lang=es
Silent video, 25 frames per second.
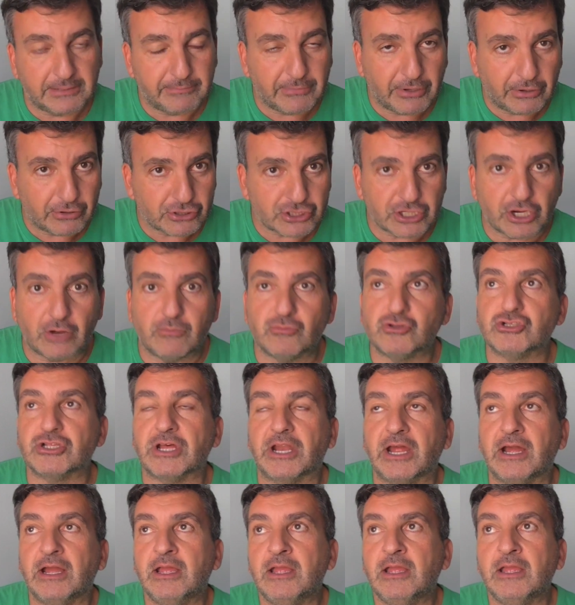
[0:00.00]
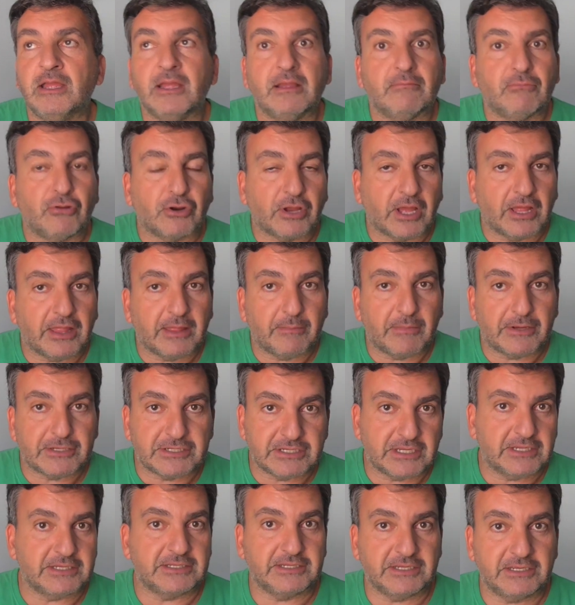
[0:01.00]
El mío no sé cómo estará, porque
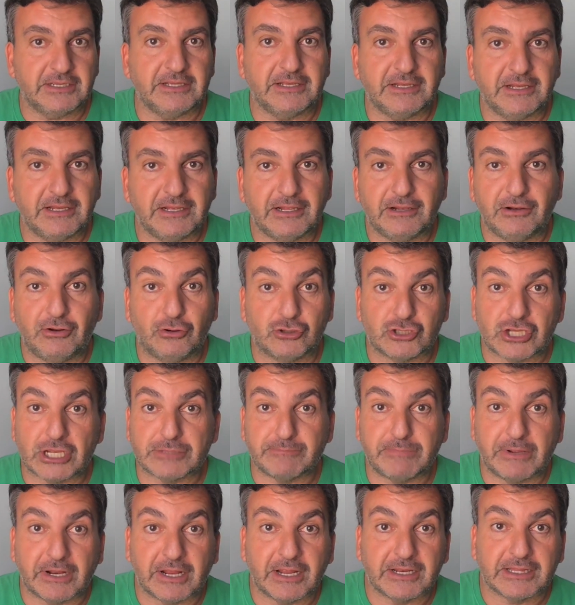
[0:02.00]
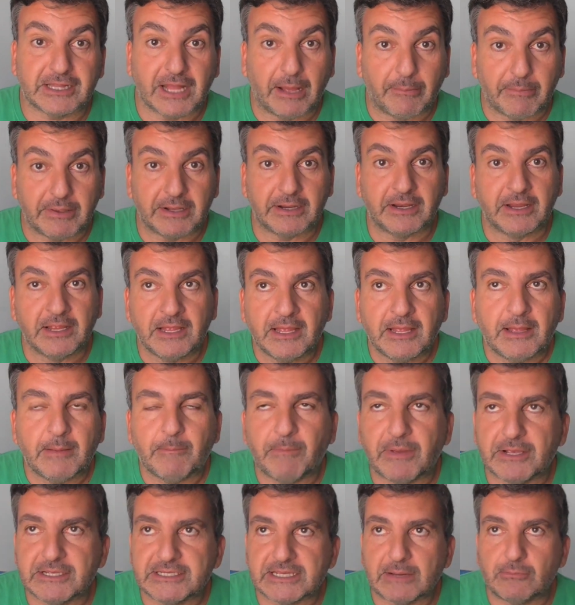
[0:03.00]
además los Asperger también
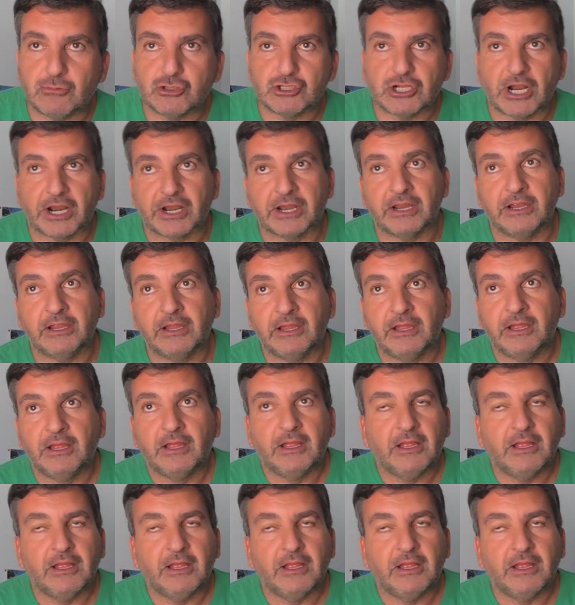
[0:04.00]
pensamos al,